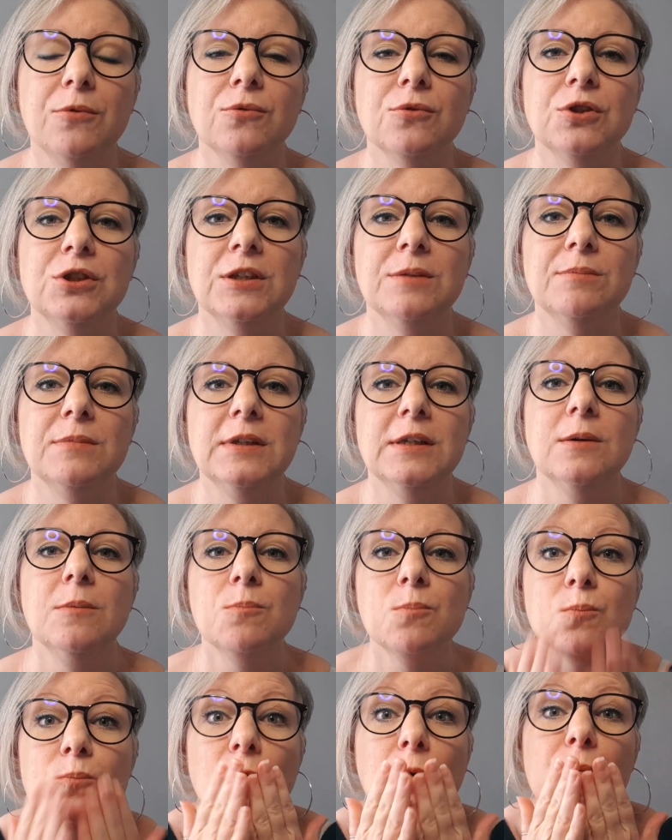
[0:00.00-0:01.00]
Donc j'ai mis
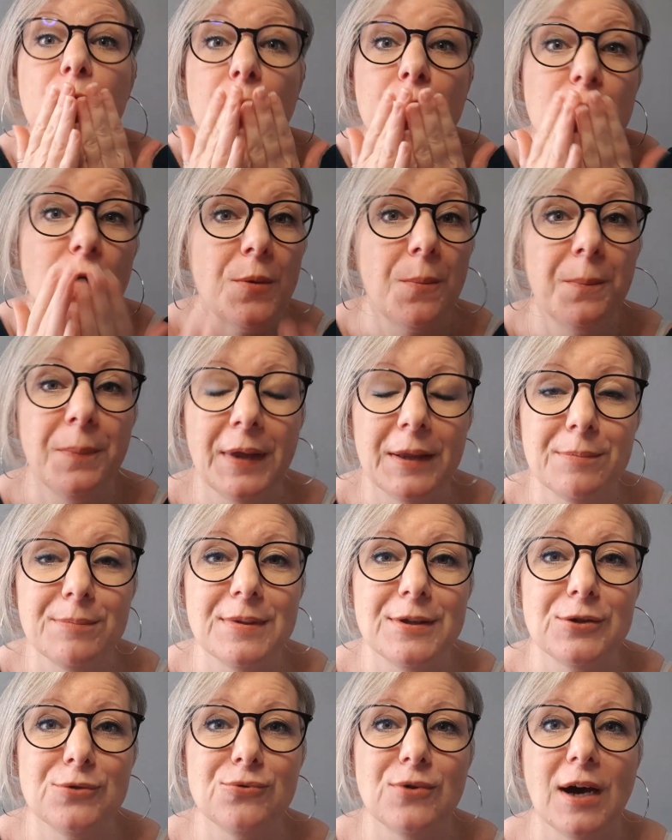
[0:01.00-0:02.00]
mm, plein de
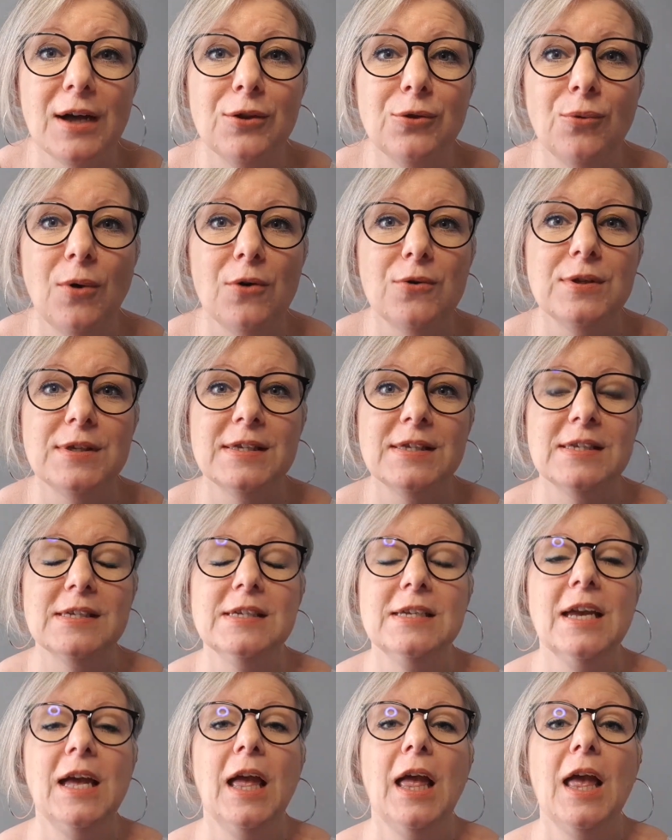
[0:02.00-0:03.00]
bisous à toi
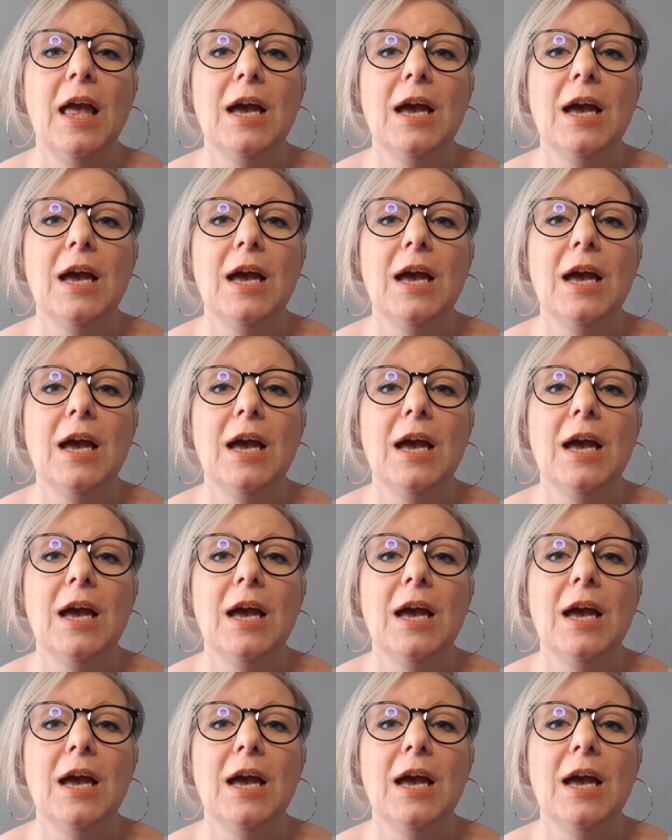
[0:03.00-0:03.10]
aussi.